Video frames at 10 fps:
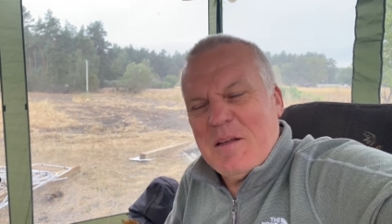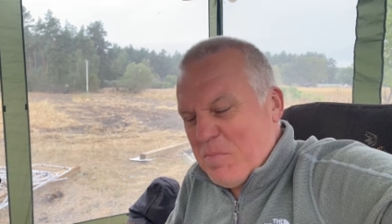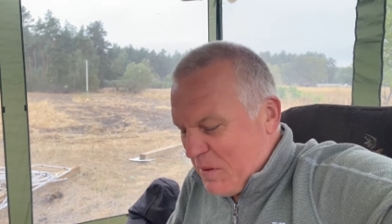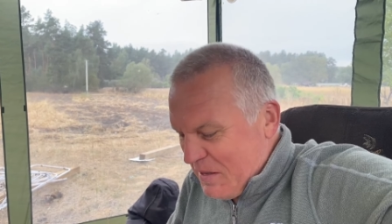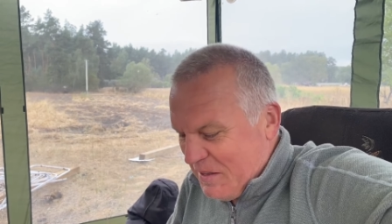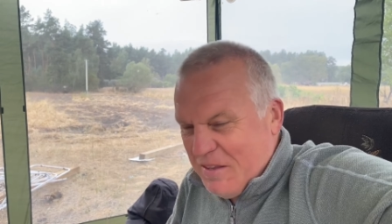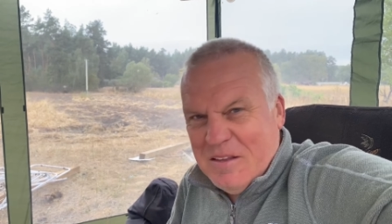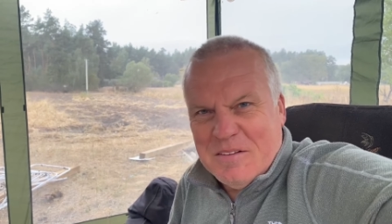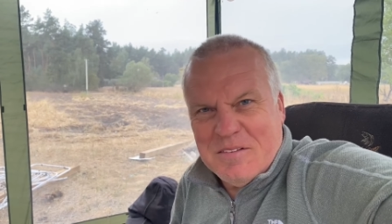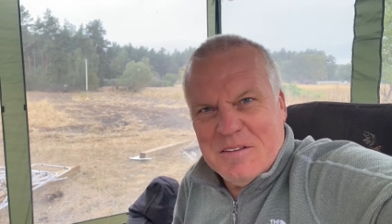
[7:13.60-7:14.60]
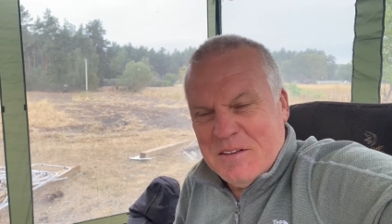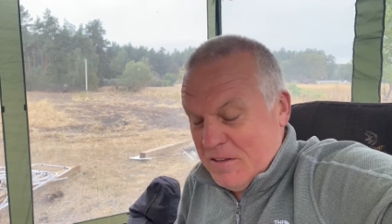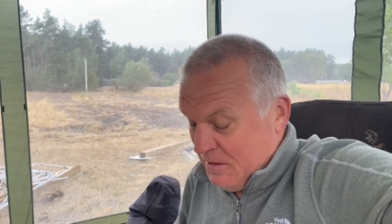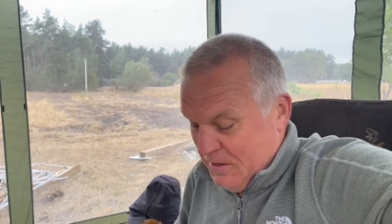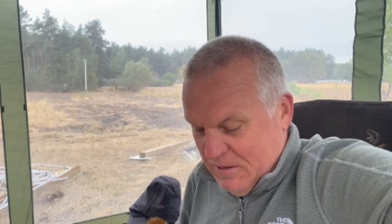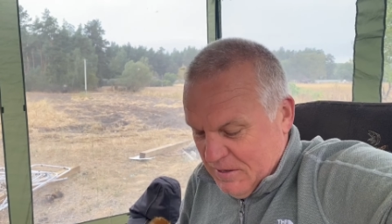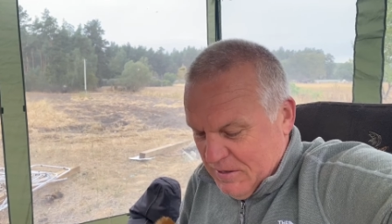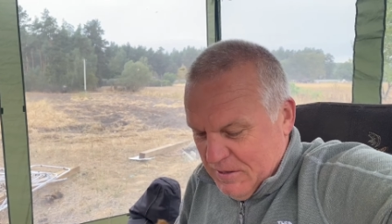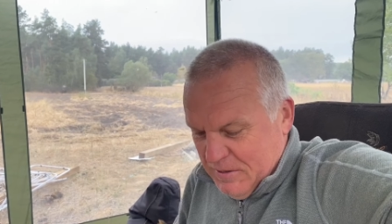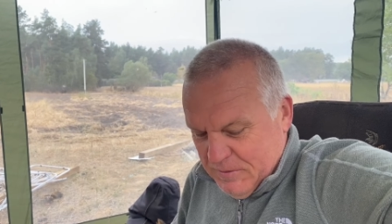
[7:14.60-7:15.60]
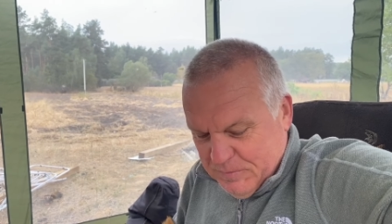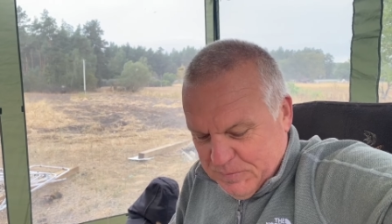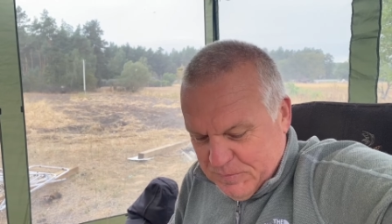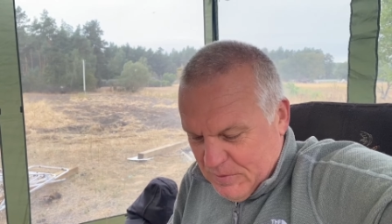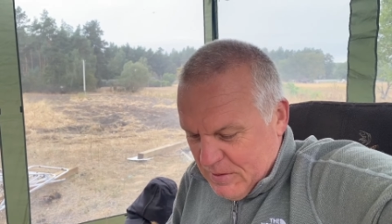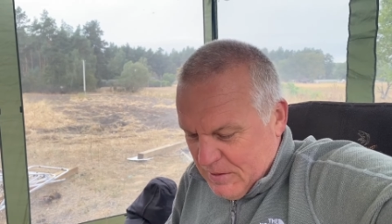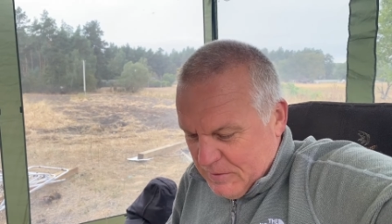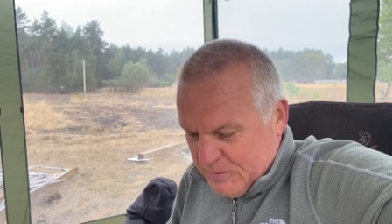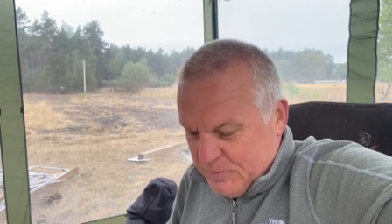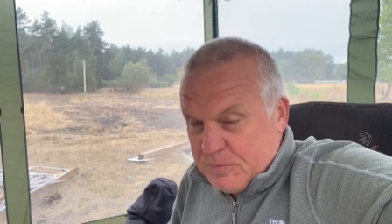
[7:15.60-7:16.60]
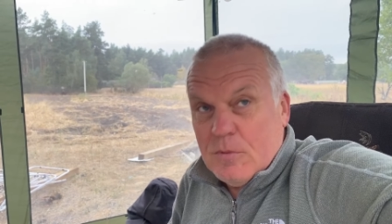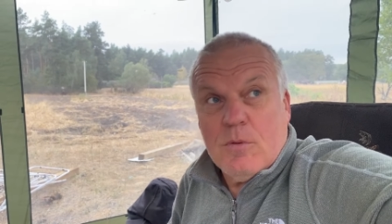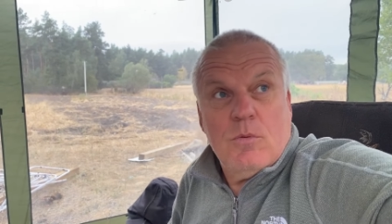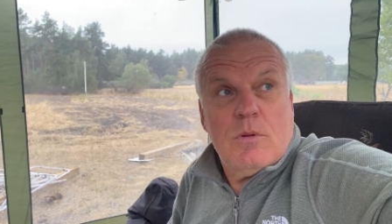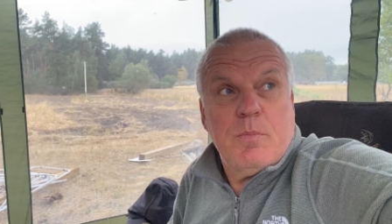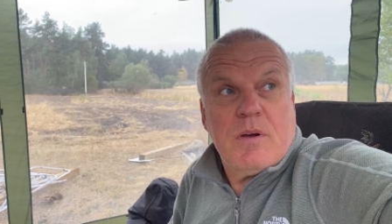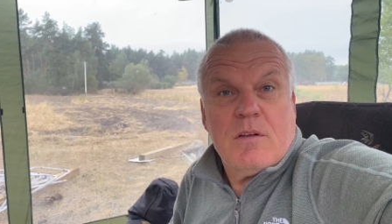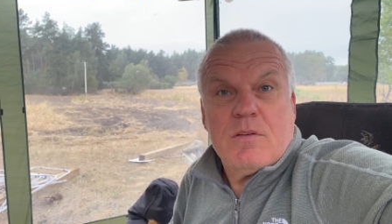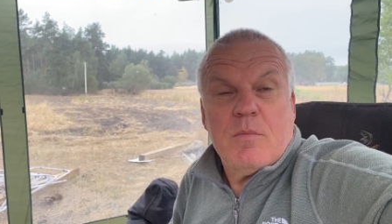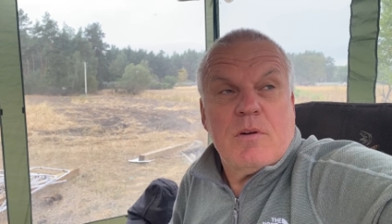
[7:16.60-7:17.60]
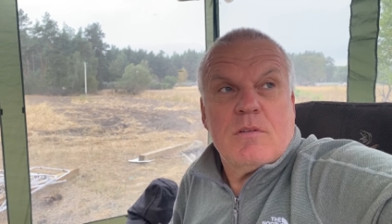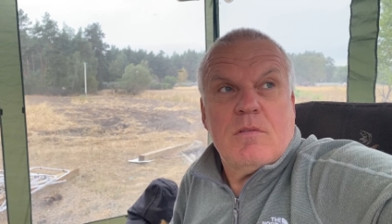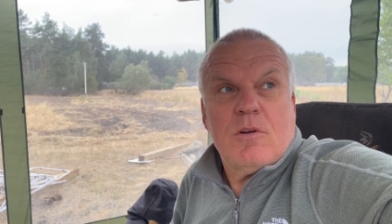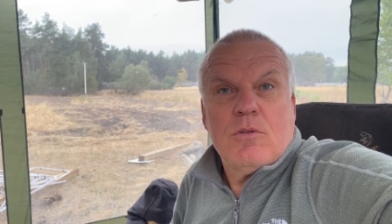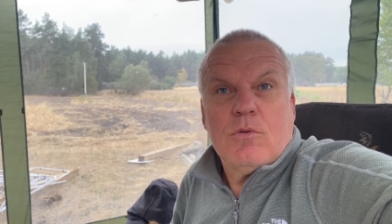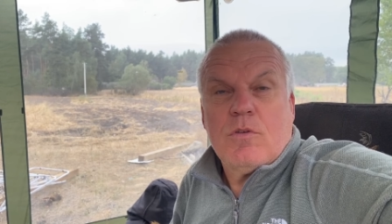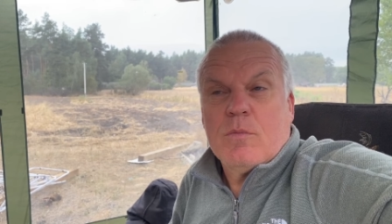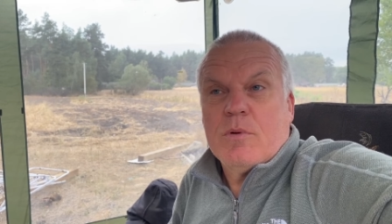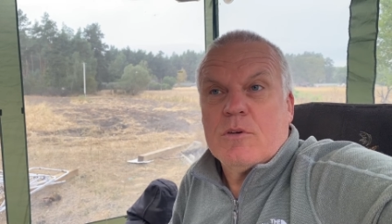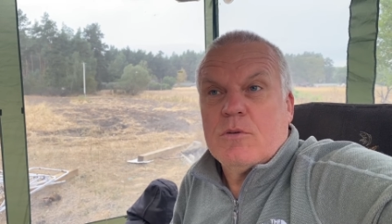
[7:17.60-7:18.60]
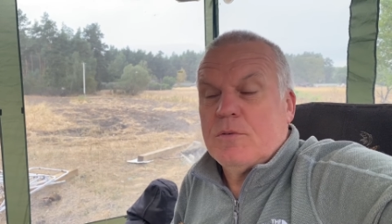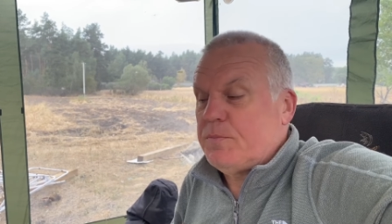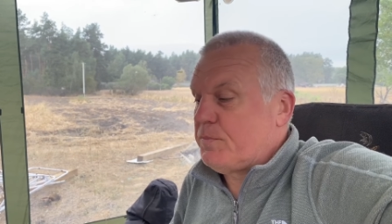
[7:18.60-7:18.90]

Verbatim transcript: Опять ест. Да, вот, пока с вами разговариваю, дождик прошел.